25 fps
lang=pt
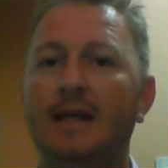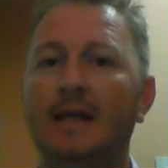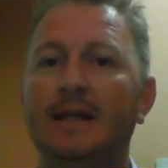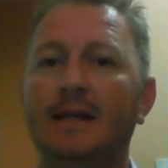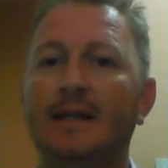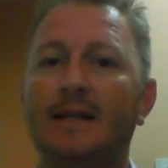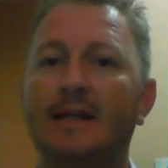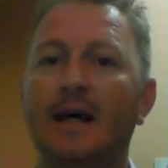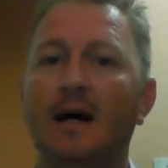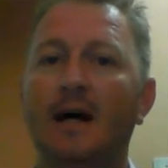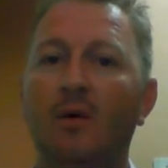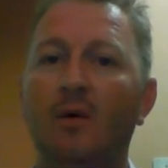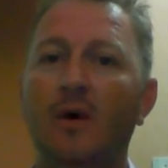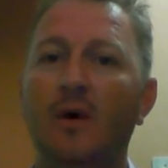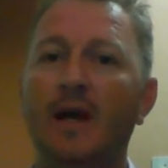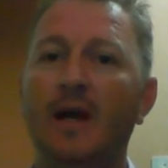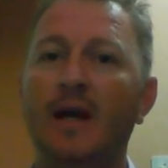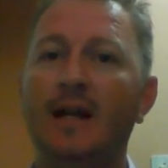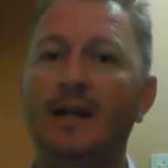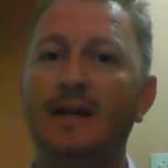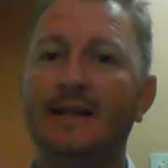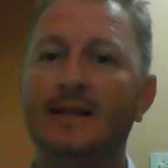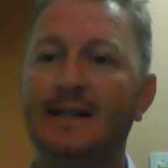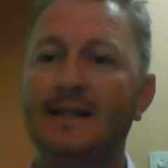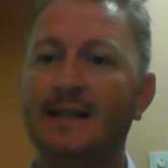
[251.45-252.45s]
Então
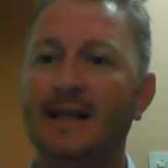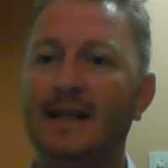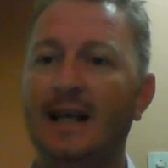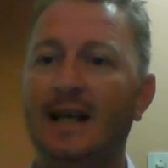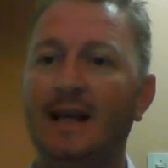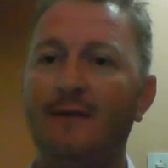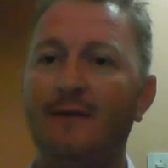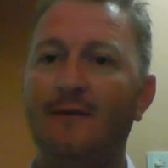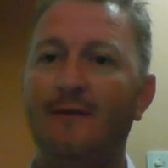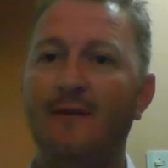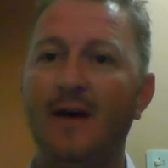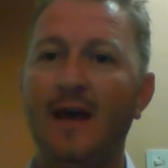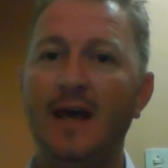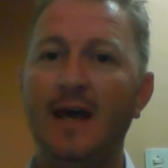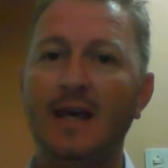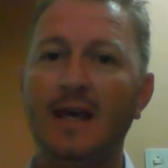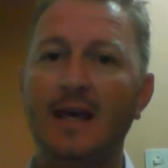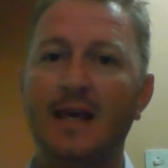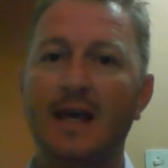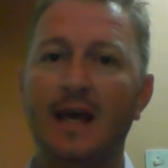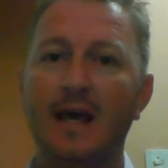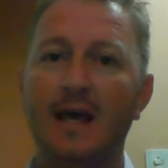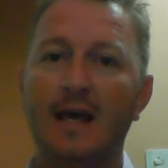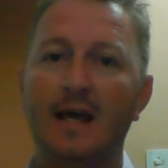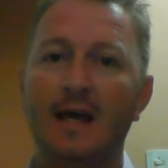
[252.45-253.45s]
ele, ele
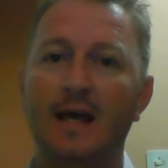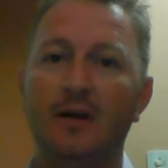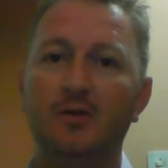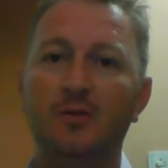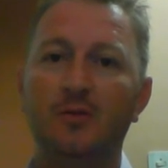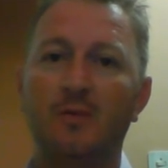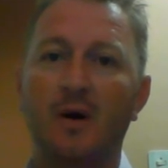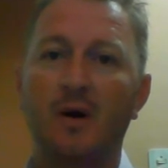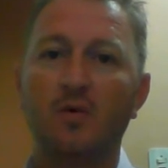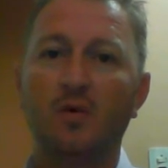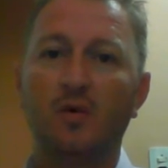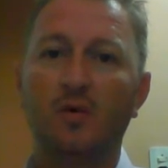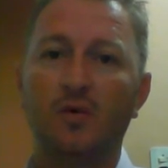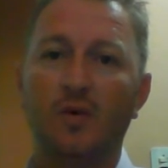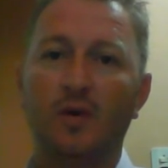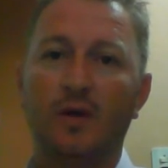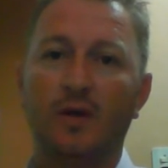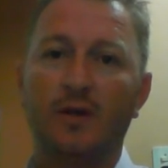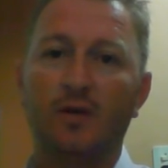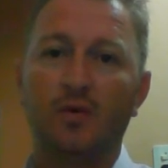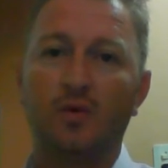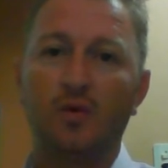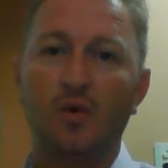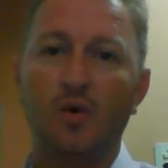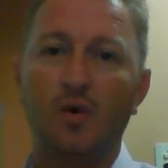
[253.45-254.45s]
vem de uma
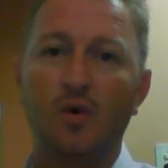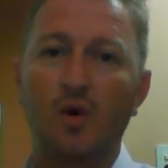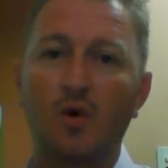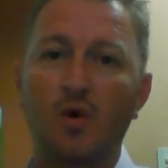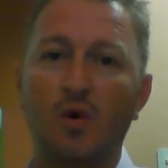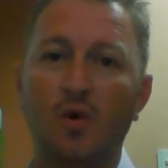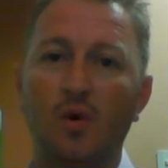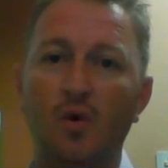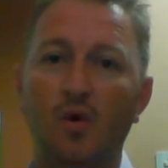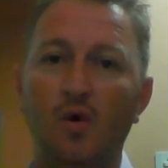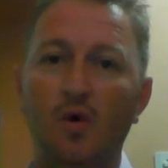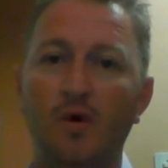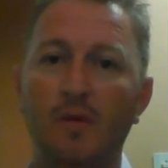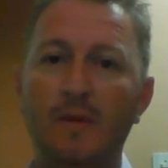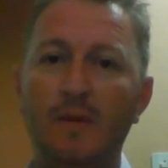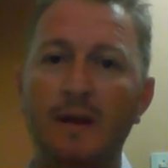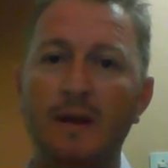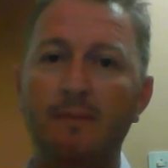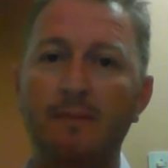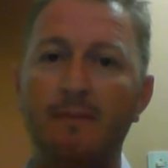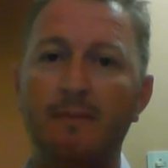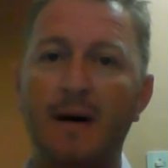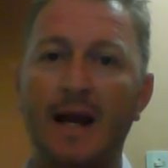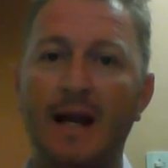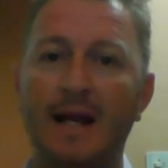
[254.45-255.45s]
cultura do
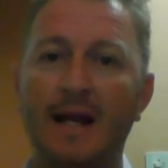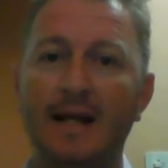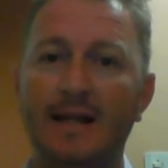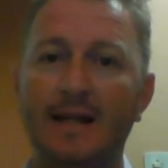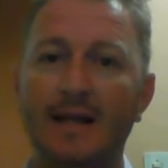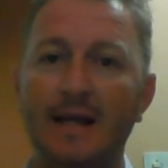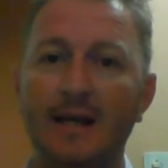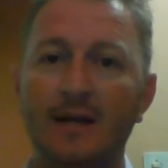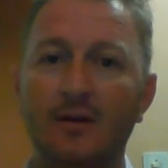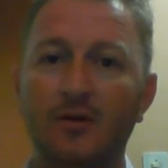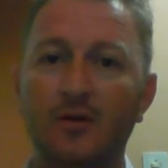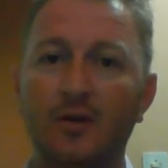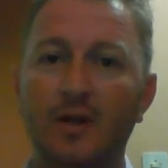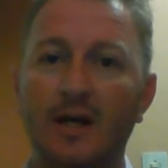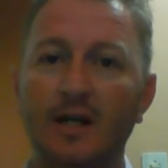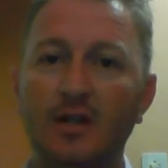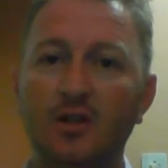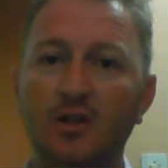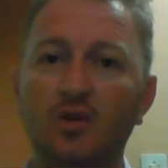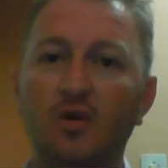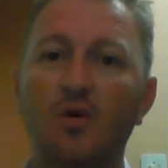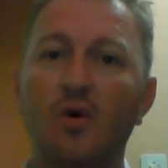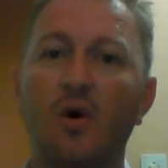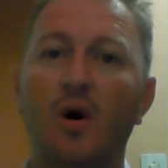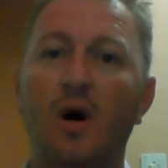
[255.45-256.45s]
clube para dentro
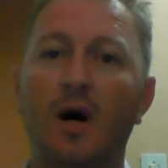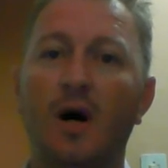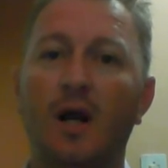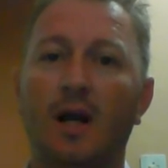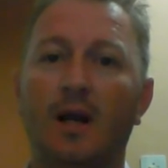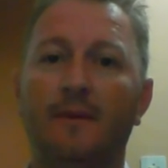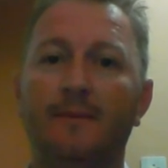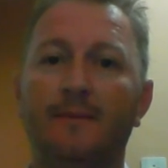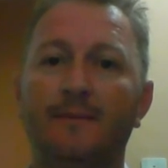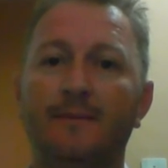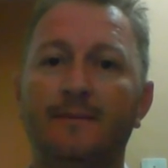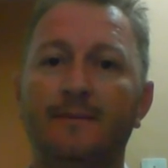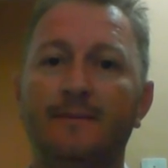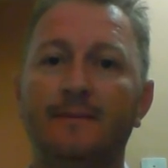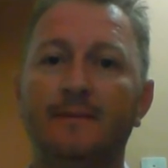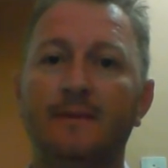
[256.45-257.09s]
da escola.